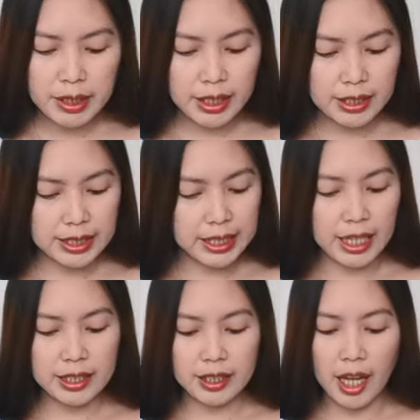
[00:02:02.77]
naman kasi
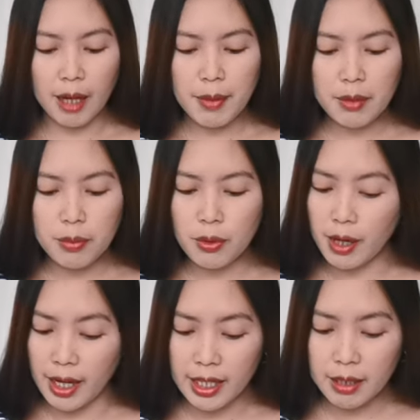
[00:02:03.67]
natin habang
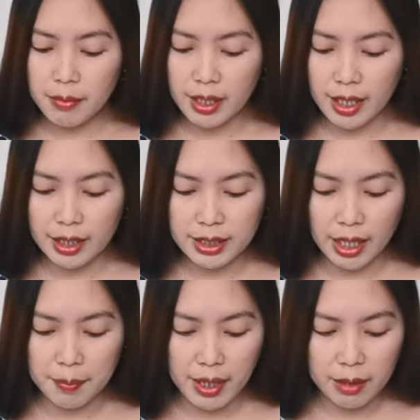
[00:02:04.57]
buhay
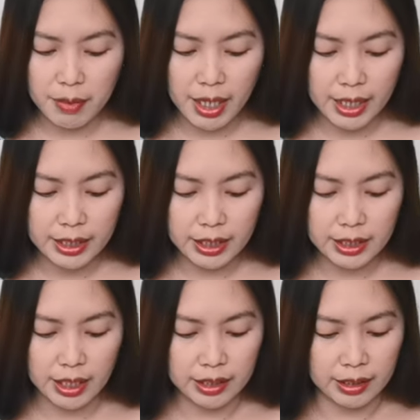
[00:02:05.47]
makakasama ang mga anak
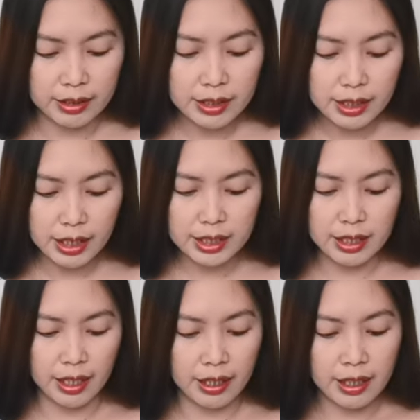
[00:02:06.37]
natin
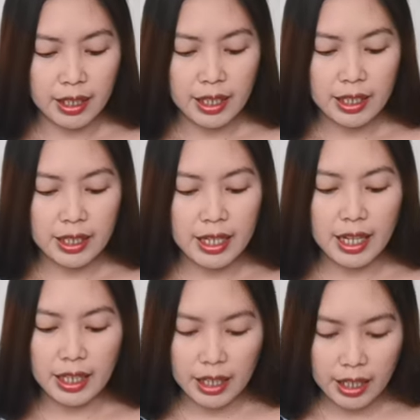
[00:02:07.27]
kasi
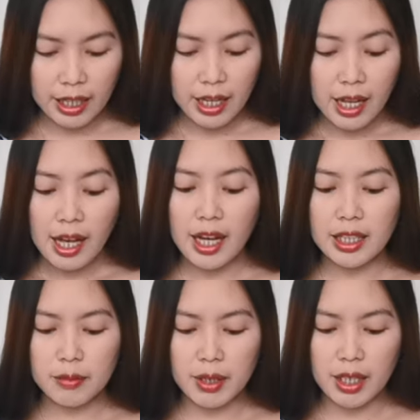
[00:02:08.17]
lalaki
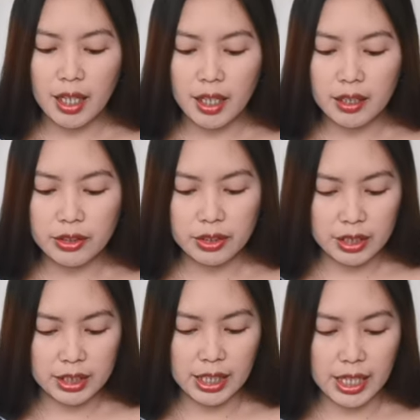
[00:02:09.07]
at
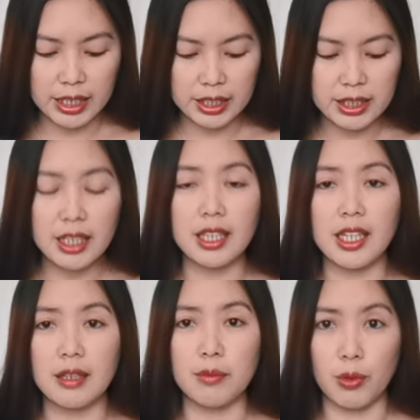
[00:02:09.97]
magkakaroon din sila ng
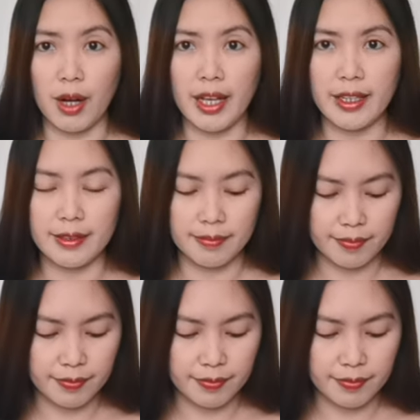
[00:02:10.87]
sariling buhay.